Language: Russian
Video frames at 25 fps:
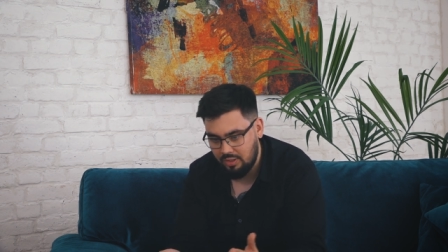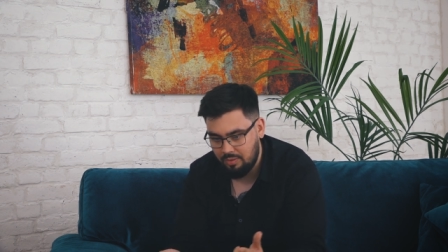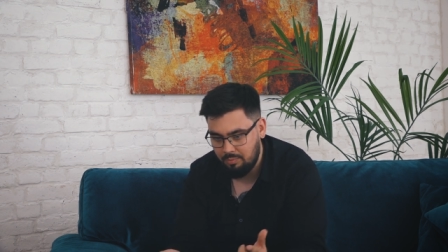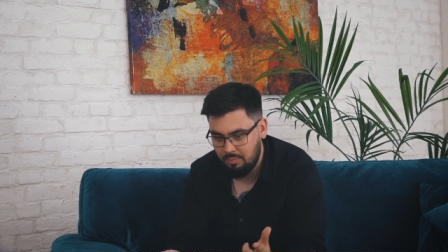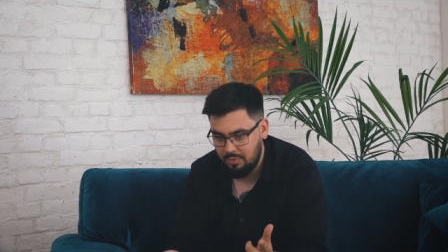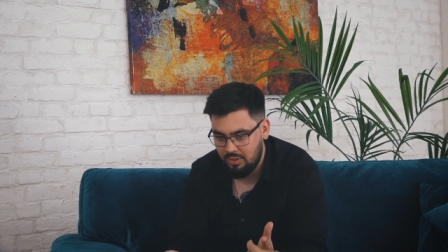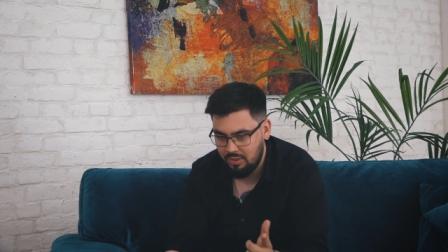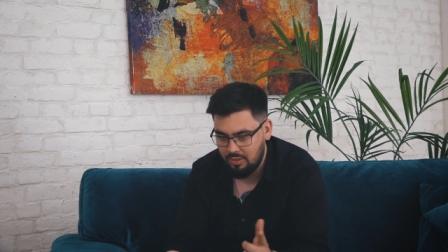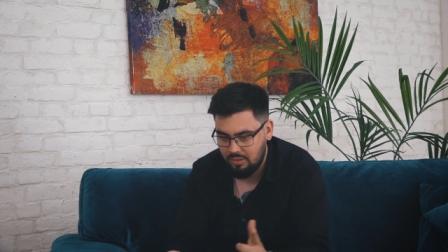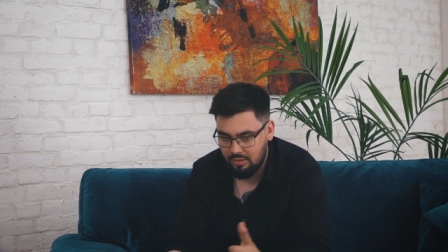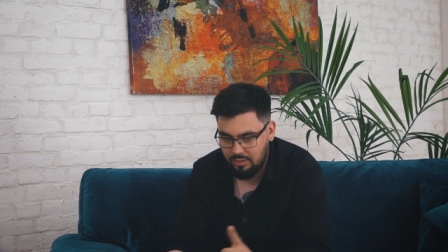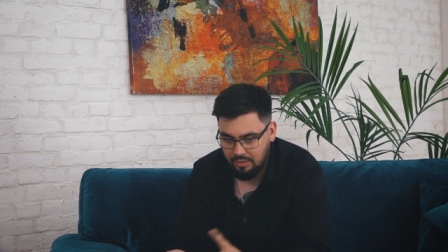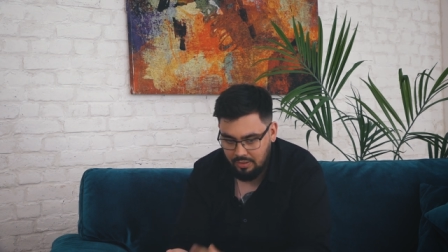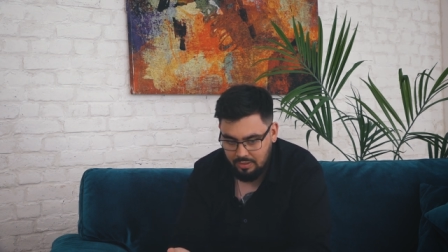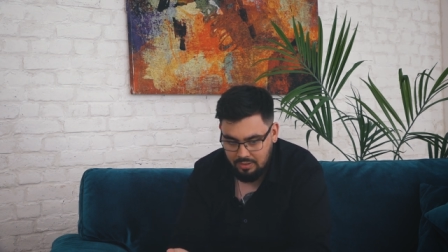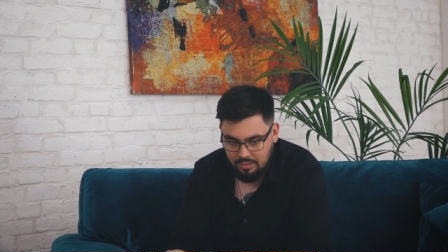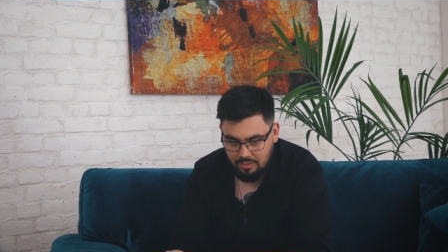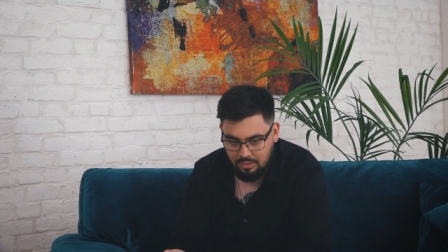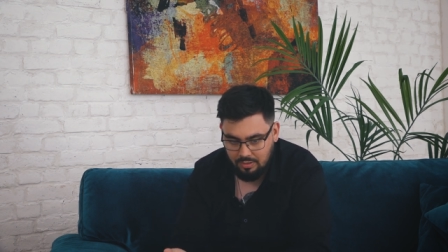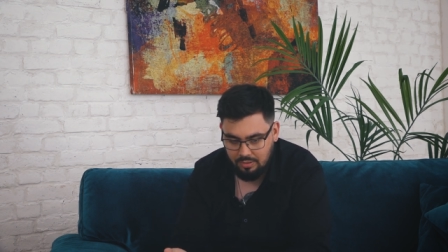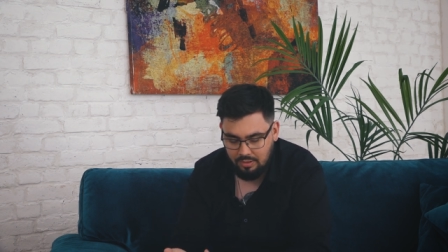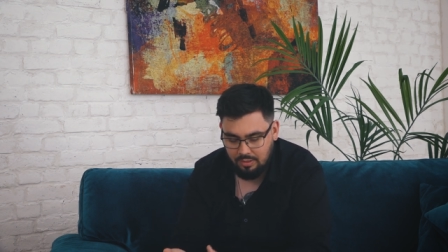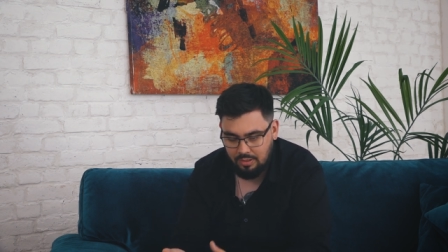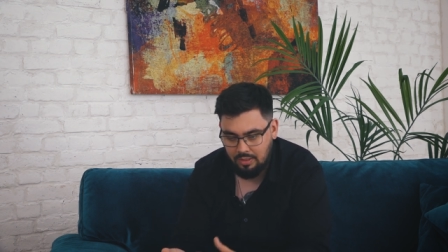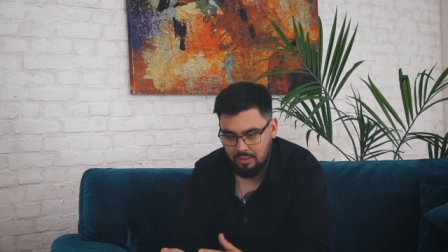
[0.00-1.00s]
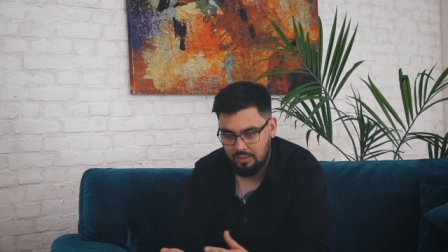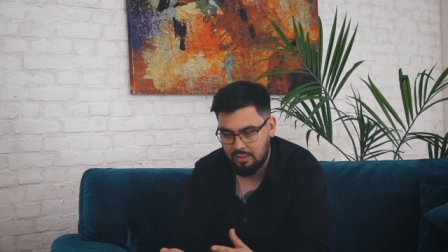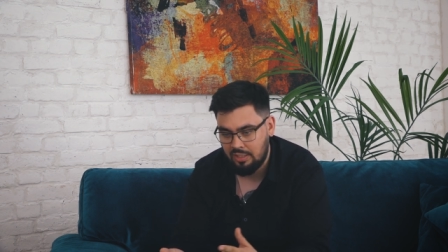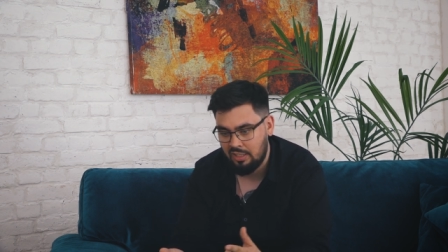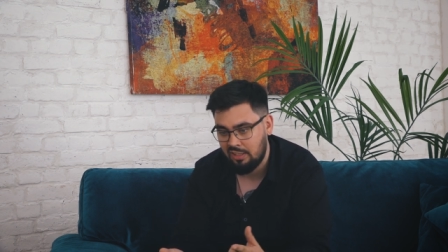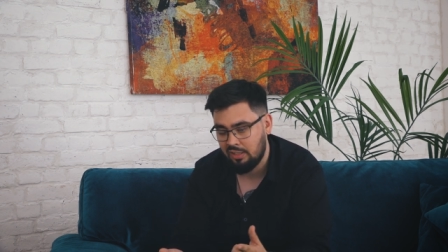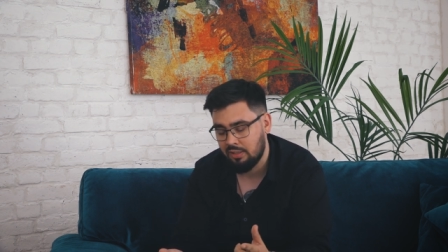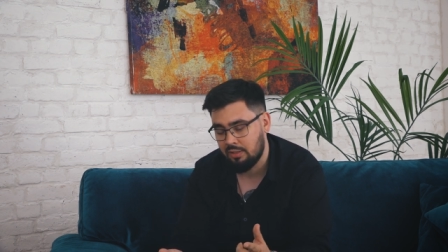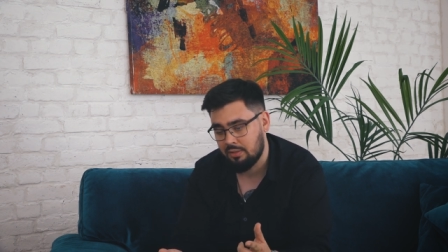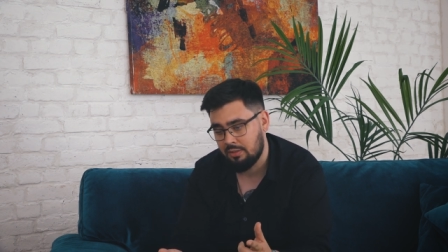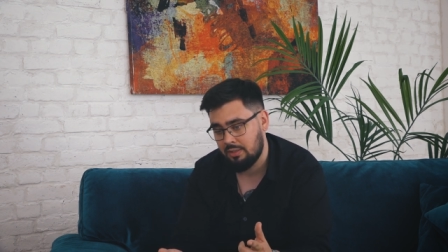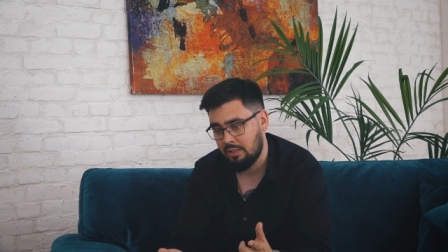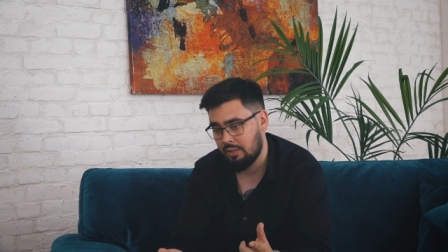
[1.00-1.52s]
и мини-лендинг, и
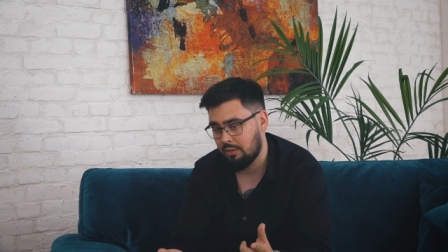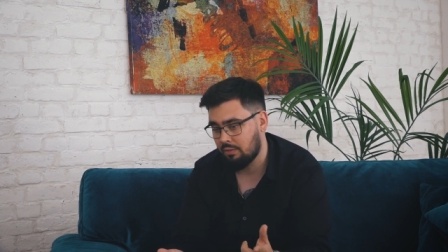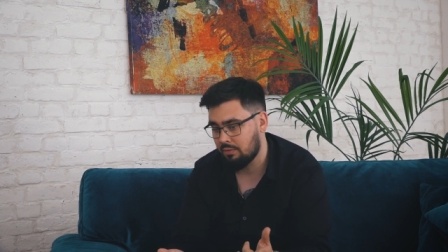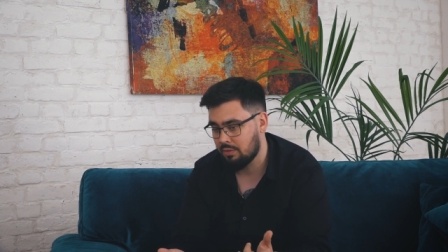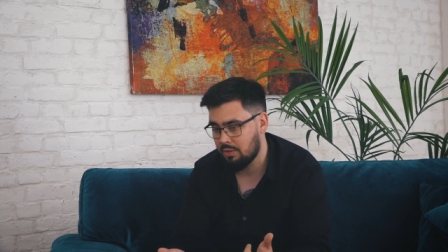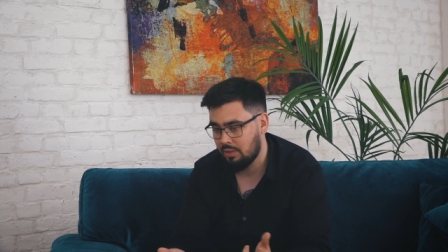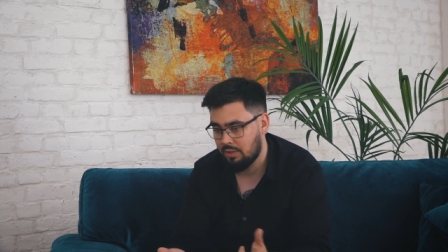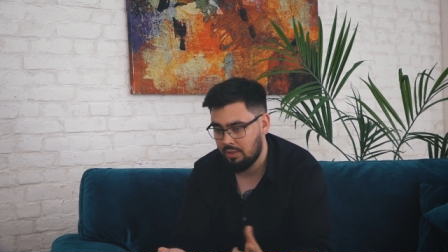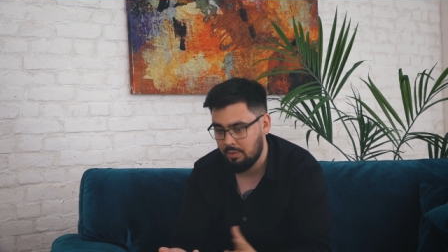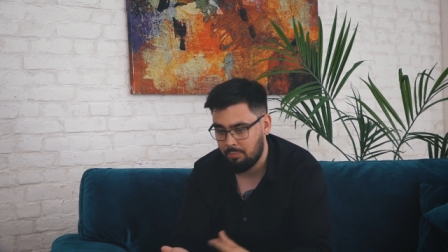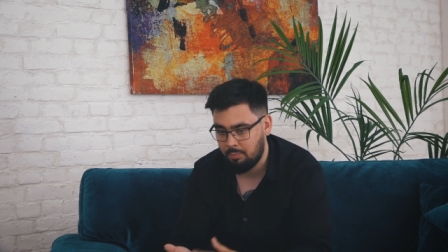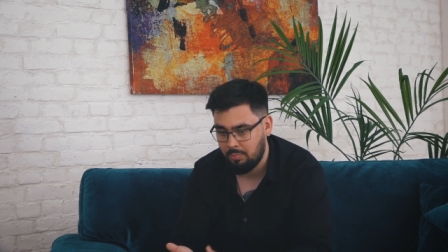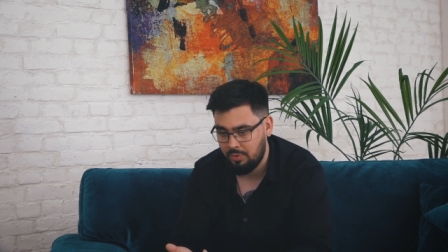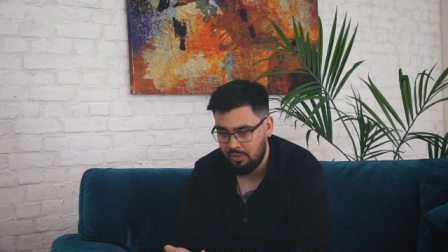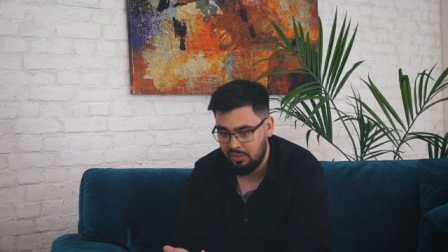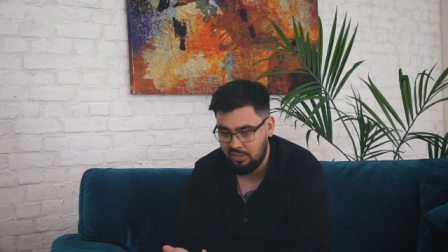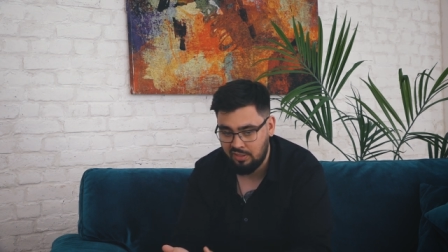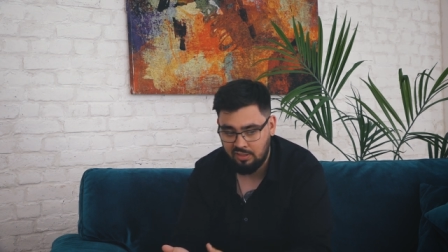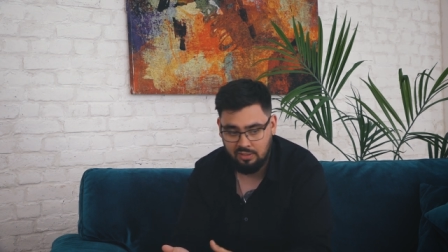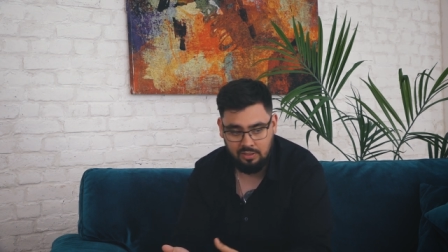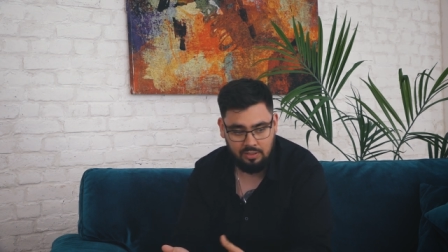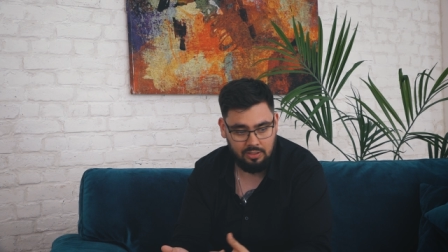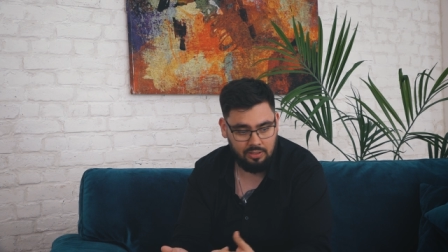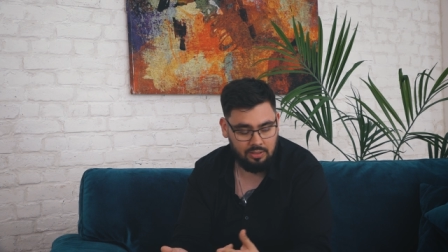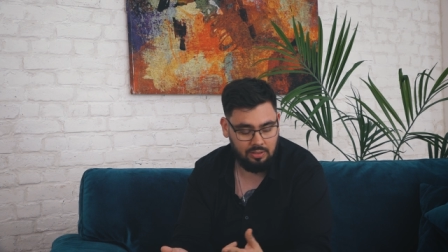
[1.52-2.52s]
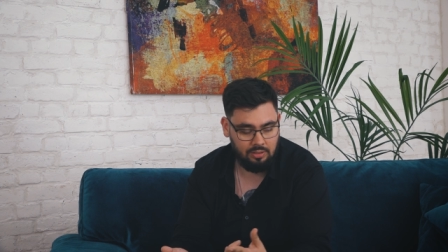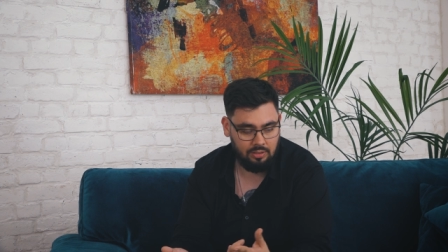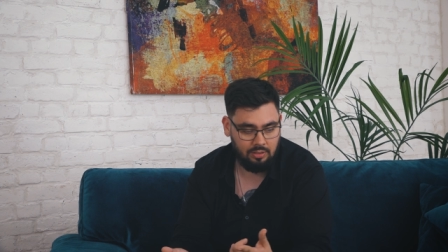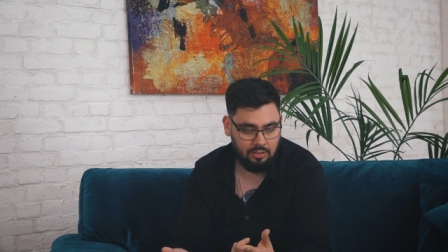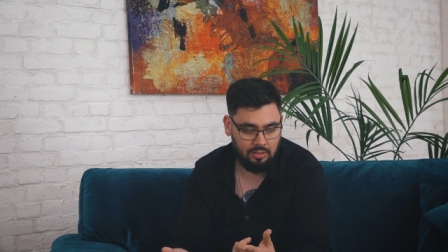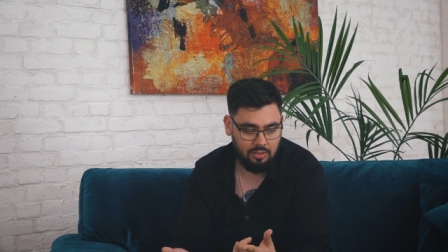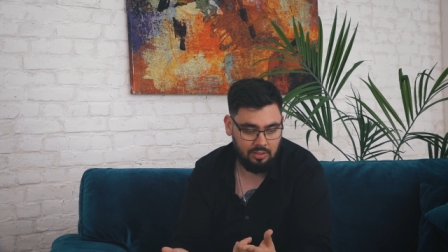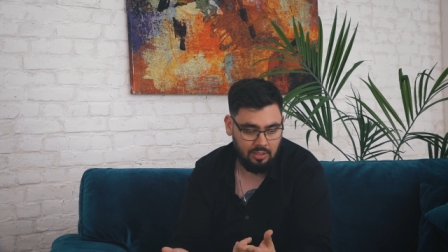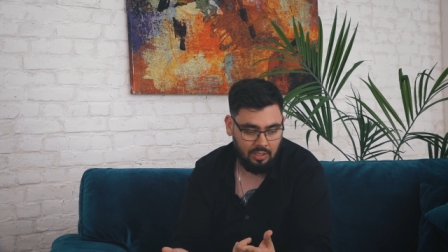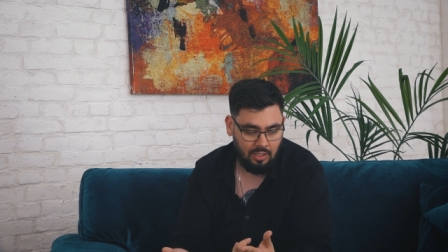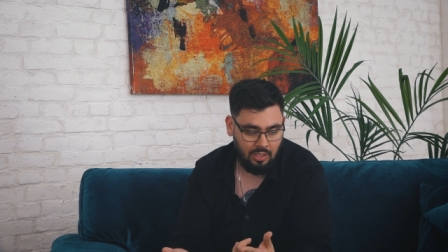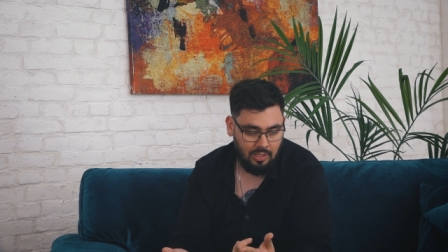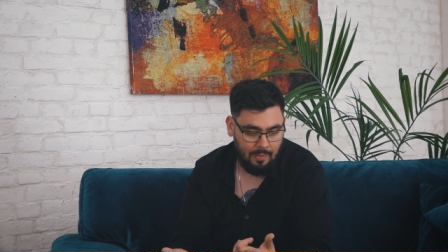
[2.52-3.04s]
аналог сервиса TipLink,
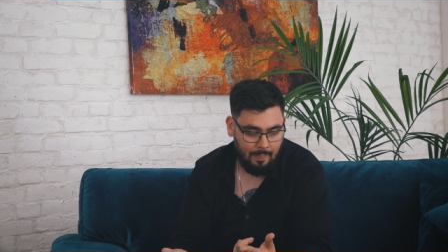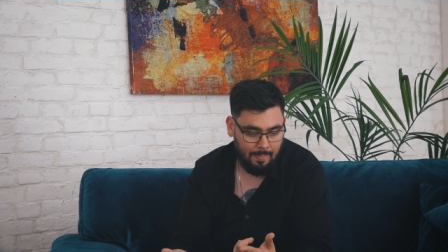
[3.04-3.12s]
и